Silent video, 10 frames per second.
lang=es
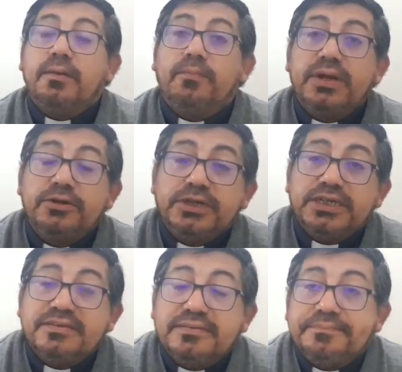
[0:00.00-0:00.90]
Buenas
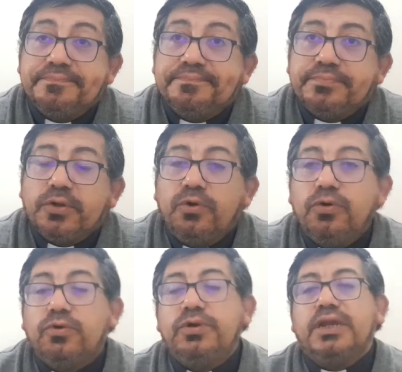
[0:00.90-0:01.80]
noches.
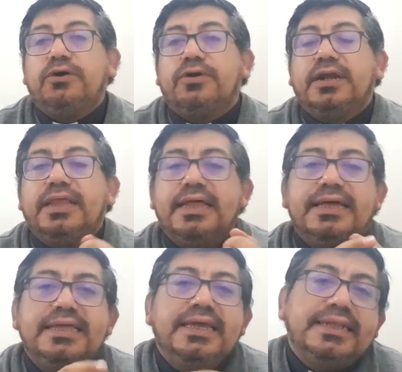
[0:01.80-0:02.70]
Concluye la jornada
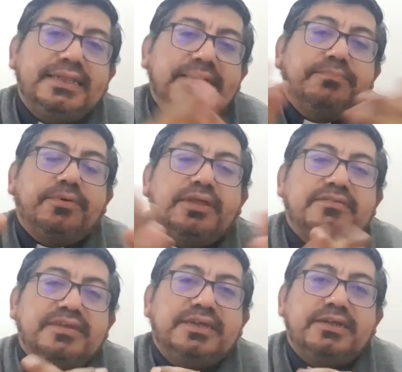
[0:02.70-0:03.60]
y es tiempo de
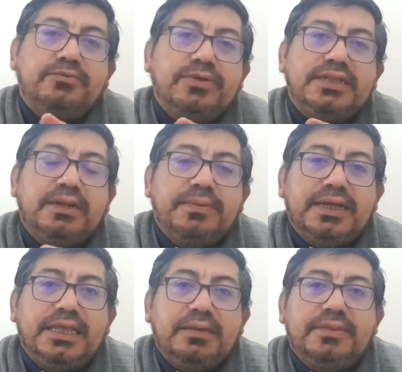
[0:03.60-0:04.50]
hacer nuestra
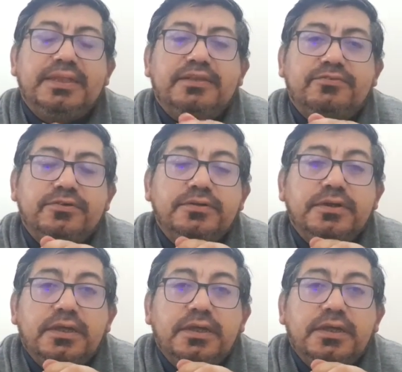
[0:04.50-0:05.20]
pequeña meditación